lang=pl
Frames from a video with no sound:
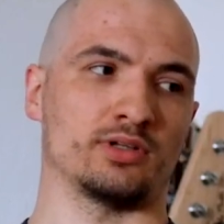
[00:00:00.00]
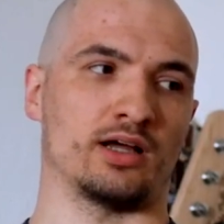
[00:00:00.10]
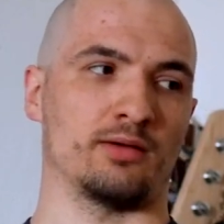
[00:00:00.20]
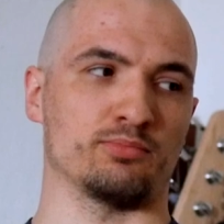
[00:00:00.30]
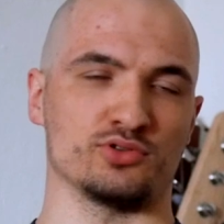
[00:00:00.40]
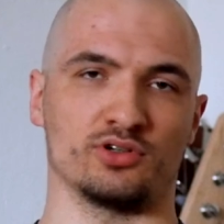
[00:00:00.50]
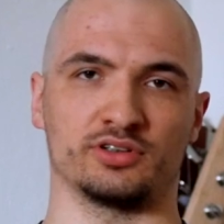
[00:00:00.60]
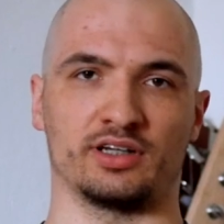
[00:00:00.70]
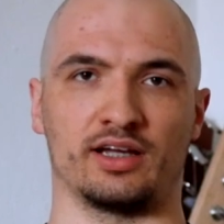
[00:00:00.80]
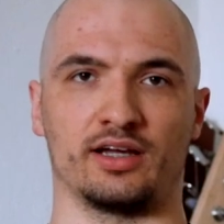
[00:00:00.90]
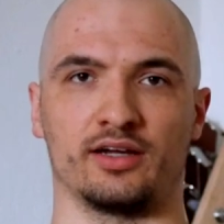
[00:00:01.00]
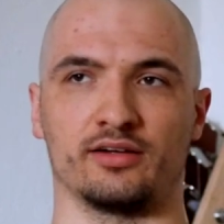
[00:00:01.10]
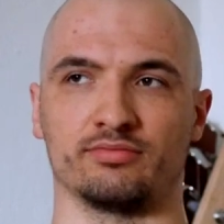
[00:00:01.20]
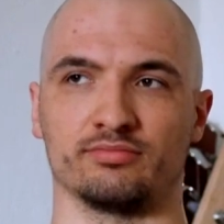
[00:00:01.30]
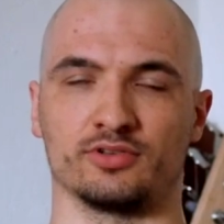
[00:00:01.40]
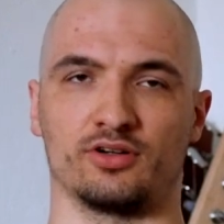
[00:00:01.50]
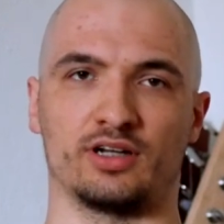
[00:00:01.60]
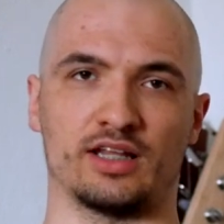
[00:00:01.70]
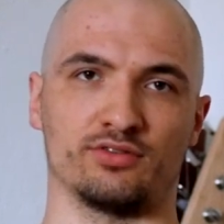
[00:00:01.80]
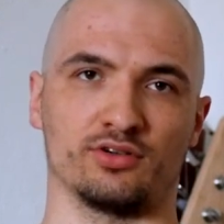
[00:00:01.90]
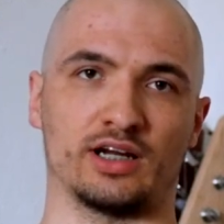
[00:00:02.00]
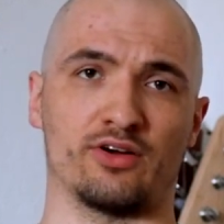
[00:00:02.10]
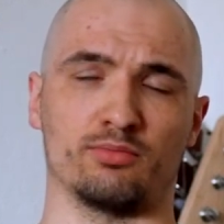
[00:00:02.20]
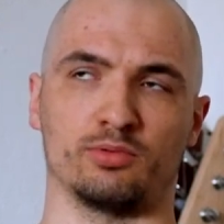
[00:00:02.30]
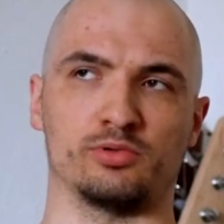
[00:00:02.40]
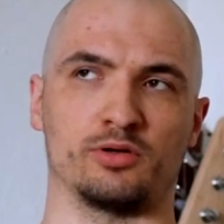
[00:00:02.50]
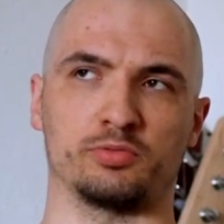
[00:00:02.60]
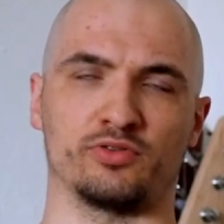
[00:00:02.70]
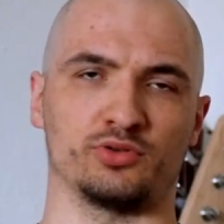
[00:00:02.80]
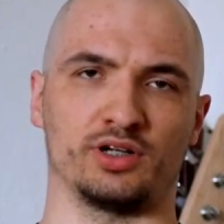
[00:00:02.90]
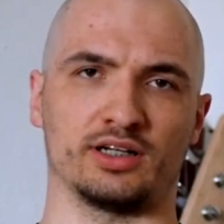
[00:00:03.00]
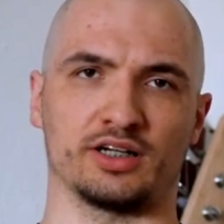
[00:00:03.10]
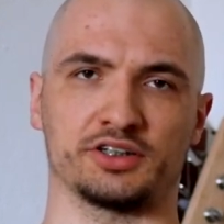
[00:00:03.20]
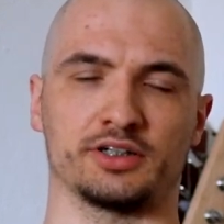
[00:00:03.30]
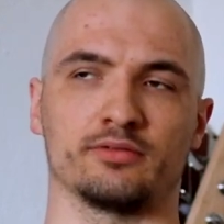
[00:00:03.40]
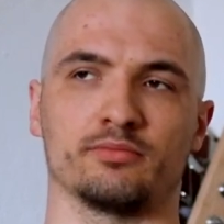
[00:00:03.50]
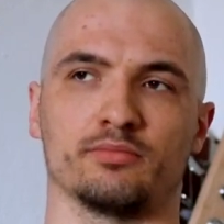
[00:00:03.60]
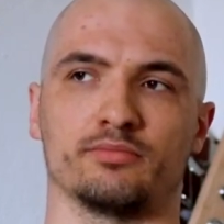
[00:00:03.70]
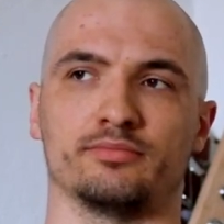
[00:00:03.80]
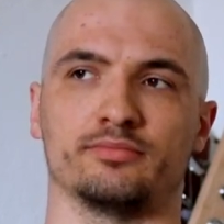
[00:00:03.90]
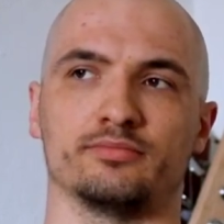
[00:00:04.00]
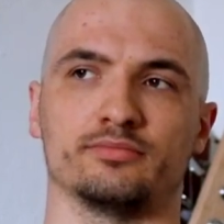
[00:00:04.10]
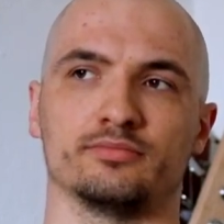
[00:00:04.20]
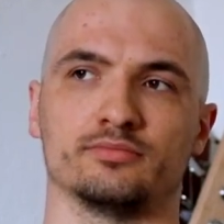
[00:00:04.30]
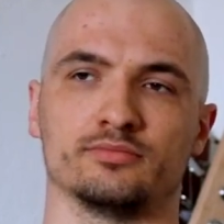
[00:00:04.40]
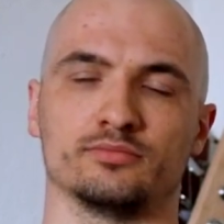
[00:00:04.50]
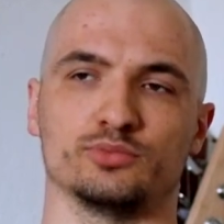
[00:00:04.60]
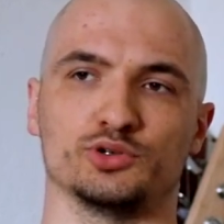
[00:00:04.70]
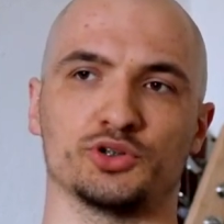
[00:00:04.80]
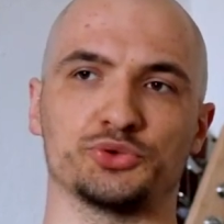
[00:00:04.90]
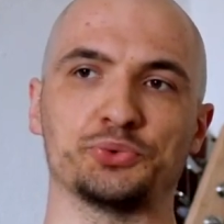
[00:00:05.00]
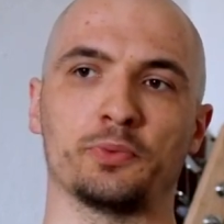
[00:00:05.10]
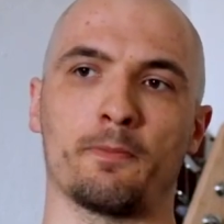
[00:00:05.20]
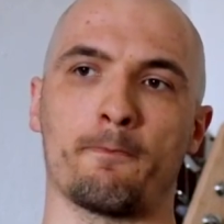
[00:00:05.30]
na puzonie, no ledwo grałem, bo byłem chyba w drugiej klasie mm, puzonu.